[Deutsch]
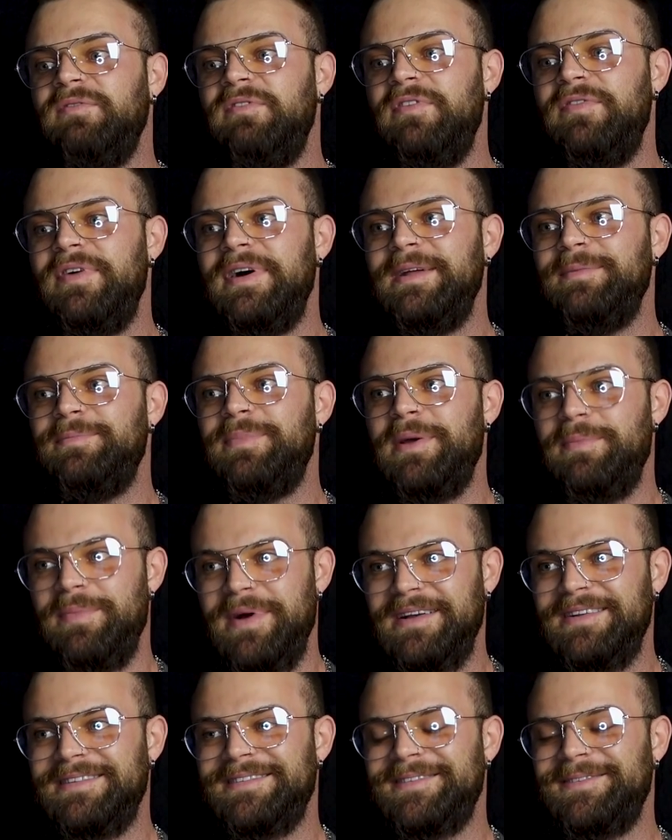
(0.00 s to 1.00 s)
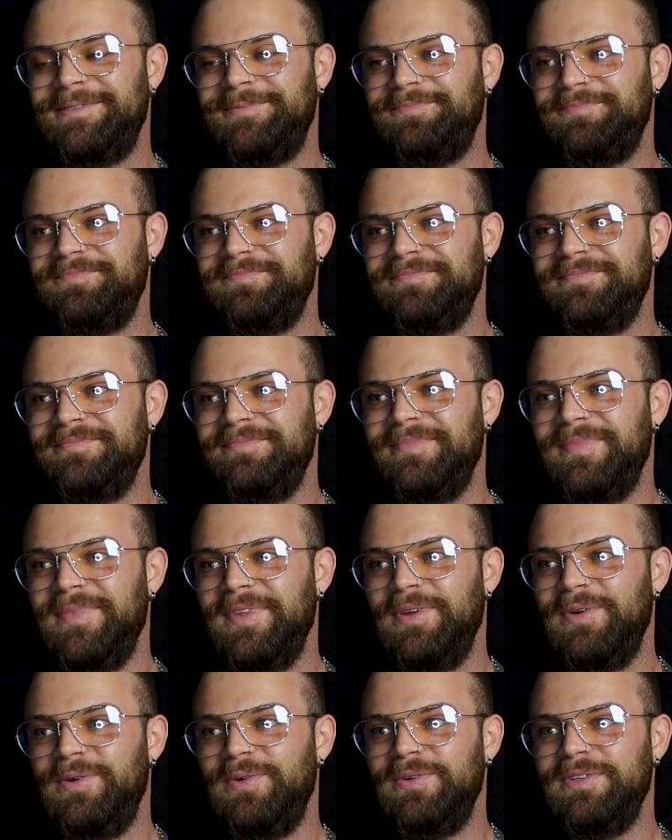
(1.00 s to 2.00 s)
wir waren bei Max
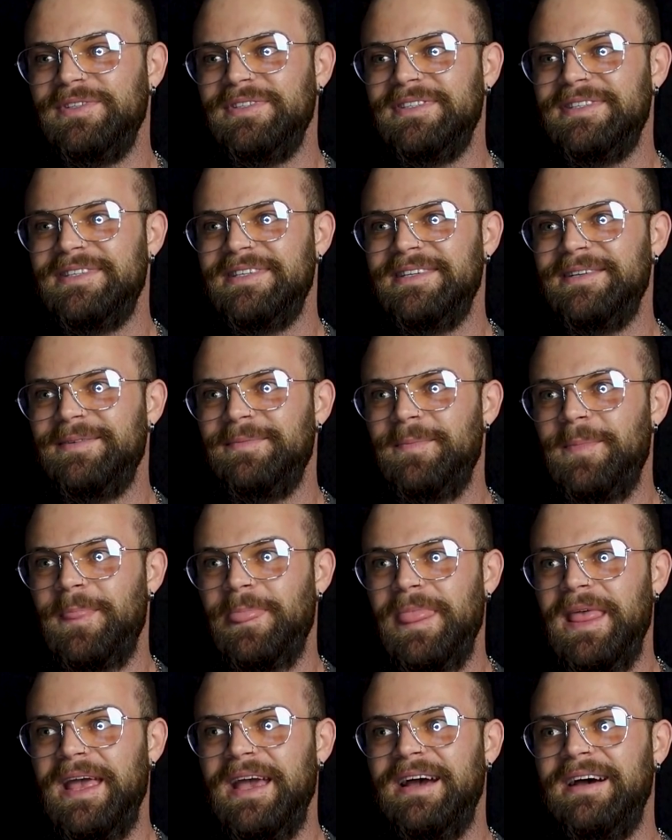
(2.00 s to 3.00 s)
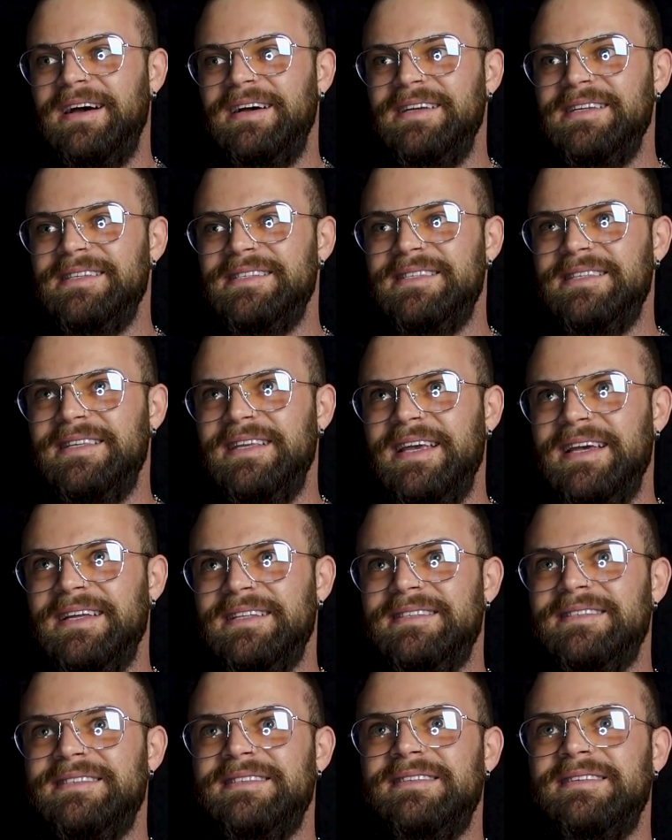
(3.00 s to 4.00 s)
und er ist
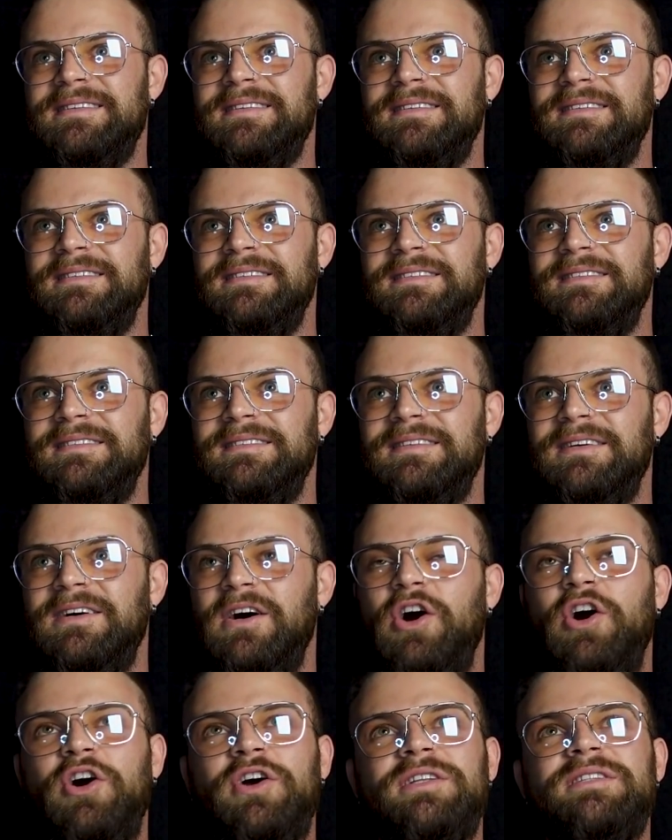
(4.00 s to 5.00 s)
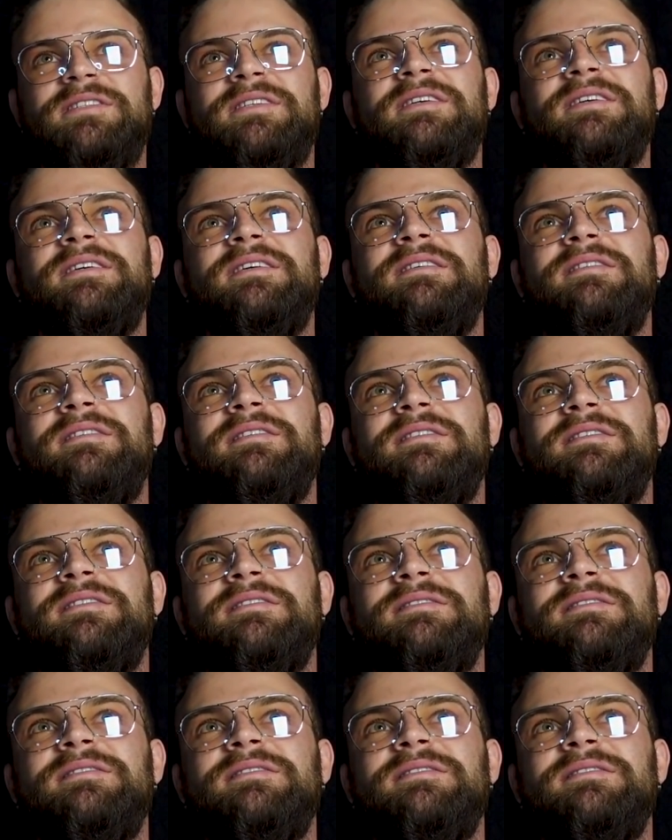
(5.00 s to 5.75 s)
jetzt heute,